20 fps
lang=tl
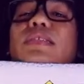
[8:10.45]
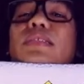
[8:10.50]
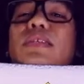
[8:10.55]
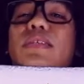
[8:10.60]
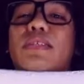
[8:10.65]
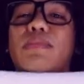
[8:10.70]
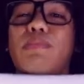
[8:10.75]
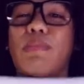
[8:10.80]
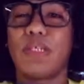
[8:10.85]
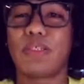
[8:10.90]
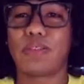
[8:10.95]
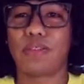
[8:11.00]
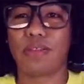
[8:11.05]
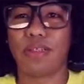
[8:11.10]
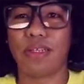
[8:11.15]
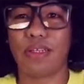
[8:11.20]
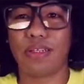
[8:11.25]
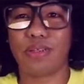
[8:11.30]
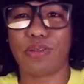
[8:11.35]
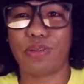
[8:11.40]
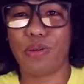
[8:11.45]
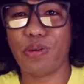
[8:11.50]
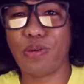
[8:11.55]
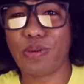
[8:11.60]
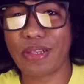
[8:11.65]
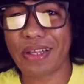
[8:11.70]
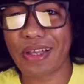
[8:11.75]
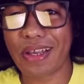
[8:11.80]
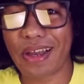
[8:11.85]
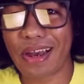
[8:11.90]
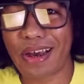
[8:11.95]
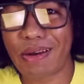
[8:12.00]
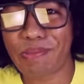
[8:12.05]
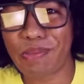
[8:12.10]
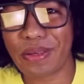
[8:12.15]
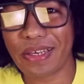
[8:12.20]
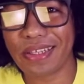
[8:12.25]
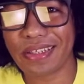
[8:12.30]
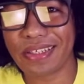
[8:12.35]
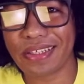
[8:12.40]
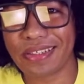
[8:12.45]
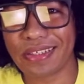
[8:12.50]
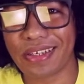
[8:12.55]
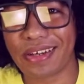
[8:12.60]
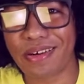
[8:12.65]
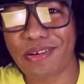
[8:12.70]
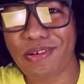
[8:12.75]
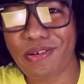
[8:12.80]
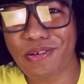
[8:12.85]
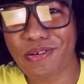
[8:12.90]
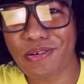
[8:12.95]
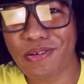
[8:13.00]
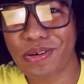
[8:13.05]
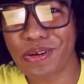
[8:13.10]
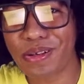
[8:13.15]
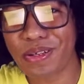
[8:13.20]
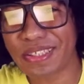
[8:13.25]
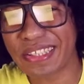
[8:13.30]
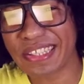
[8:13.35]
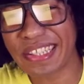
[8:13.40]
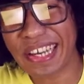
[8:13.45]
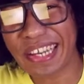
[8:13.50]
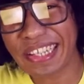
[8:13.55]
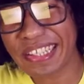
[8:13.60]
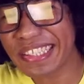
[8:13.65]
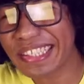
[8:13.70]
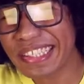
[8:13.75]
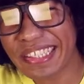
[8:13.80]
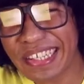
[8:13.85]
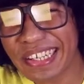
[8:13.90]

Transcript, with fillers: just make sure that you don't copy it as a whole because that's